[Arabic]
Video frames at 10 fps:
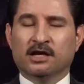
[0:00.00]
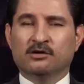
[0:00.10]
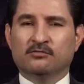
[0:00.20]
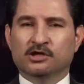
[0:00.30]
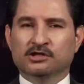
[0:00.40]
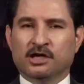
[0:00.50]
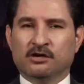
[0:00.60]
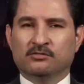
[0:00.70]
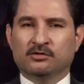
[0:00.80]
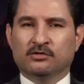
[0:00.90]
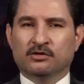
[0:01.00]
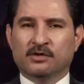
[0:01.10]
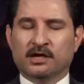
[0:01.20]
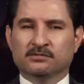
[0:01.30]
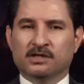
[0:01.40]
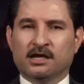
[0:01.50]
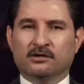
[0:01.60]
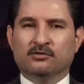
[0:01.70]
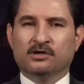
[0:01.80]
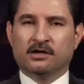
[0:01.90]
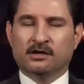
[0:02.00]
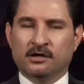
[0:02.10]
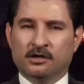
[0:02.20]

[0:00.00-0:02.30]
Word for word: أعلن مرشحهم دكتور برهم صالح دون